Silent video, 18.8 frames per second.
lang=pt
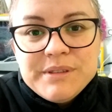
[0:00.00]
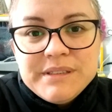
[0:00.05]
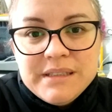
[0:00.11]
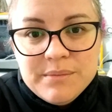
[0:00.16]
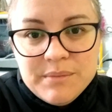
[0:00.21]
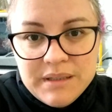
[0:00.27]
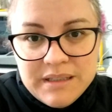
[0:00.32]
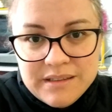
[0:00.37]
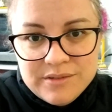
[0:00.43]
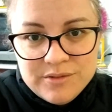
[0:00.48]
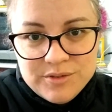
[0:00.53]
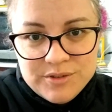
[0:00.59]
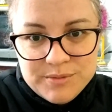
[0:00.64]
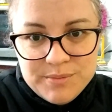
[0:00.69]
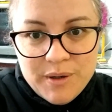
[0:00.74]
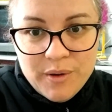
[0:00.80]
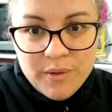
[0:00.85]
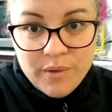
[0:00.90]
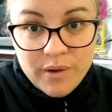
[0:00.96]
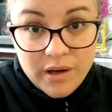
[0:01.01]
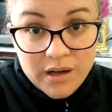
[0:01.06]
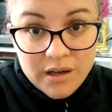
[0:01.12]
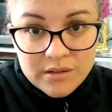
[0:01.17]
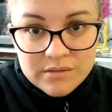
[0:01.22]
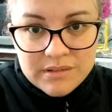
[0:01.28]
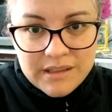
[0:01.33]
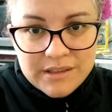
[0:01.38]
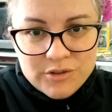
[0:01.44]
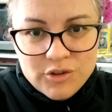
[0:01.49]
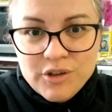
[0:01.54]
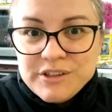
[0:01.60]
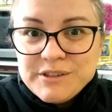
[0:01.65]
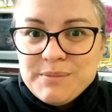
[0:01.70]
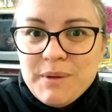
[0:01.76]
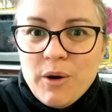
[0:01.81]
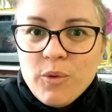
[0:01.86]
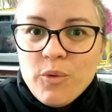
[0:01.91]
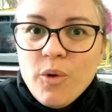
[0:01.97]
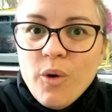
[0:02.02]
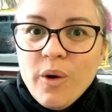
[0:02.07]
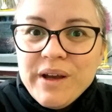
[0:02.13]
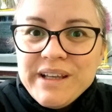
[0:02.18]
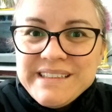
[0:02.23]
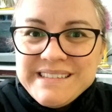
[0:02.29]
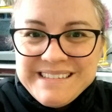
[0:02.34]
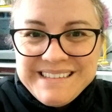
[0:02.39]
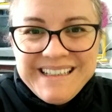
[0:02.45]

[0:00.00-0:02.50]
cima dos balcão, né, dos balcões.